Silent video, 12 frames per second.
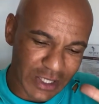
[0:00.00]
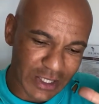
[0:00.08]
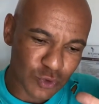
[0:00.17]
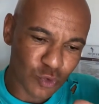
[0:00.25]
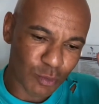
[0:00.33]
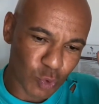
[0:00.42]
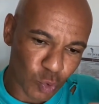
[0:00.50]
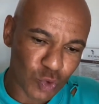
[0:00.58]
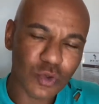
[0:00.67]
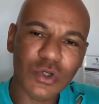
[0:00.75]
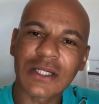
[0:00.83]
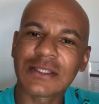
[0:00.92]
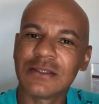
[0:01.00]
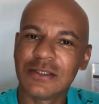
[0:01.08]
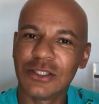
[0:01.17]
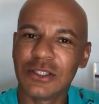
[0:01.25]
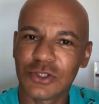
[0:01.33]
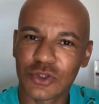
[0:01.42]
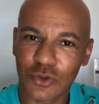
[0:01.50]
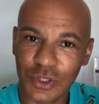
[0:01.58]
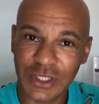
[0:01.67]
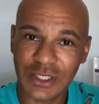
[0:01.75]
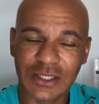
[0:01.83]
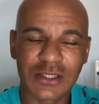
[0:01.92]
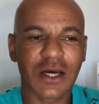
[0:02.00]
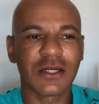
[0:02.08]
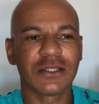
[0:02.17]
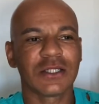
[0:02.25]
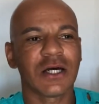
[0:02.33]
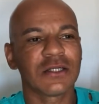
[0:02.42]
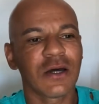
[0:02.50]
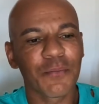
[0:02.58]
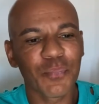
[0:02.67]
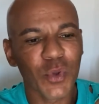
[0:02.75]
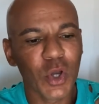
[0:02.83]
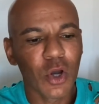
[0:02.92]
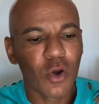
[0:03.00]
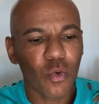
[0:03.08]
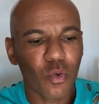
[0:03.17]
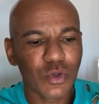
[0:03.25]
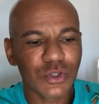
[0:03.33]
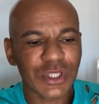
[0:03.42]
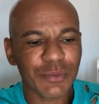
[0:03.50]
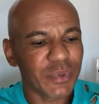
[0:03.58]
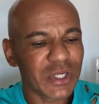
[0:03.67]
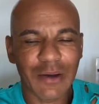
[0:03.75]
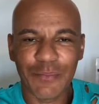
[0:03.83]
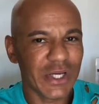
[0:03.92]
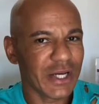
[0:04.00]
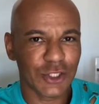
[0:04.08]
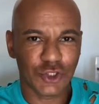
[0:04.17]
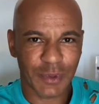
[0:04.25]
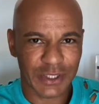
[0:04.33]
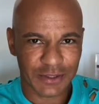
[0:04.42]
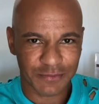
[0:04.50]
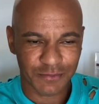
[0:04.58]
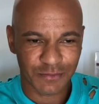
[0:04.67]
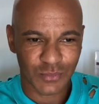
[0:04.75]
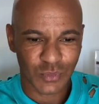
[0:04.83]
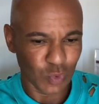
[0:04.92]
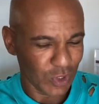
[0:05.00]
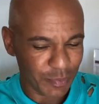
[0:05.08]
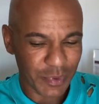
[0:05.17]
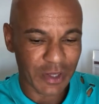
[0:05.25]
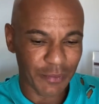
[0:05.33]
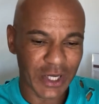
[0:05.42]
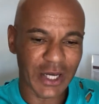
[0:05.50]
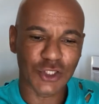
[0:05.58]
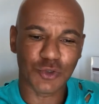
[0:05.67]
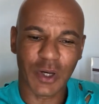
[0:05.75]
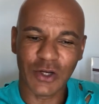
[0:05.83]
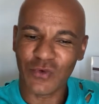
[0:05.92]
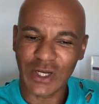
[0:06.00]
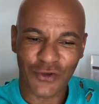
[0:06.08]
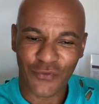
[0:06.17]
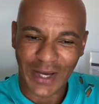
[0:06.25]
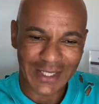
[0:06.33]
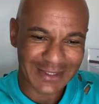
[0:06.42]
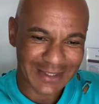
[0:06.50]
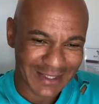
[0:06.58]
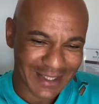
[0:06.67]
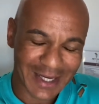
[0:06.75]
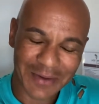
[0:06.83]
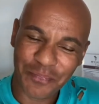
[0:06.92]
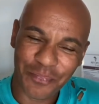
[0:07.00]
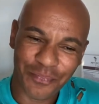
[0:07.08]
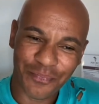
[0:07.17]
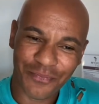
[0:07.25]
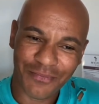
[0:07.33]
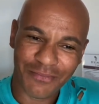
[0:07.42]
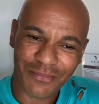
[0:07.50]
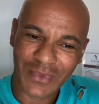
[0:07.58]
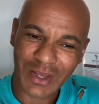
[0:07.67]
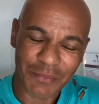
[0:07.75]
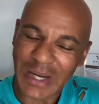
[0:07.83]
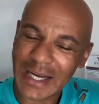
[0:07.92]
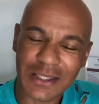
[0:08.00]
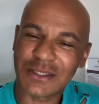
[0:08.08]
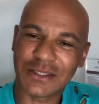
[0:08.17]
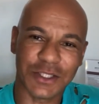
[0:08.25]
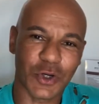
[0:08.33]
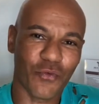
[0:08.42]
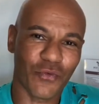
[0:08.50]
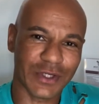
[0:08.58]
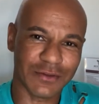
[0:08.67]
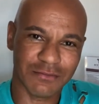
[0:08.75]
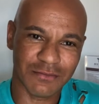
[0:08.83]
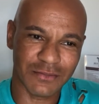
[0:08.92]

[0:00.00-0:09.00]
ist so im Großen und Ganzen die Story, die ich jetzt gerade gesagt habe. Und ich bin da mega entspannt. So, ich bin da mega entspannt, weil ich weiß, ähm, man kann es nicht aufhalten.